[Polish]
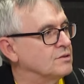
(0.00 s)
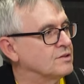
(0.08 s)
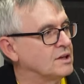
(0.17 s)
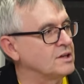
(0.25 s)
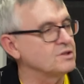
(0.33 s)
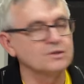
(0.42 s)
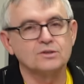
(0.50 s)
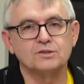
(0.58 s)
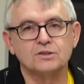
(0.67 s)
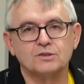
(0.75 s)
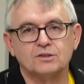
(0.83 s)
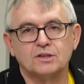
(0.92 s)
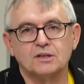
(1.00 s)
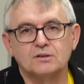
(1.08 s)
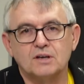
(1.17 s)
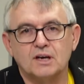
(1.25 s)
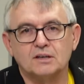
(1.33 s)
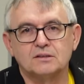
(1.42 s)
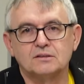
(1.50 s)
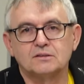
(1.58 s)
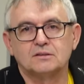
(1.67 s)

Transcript: w zależności od tego, jak e,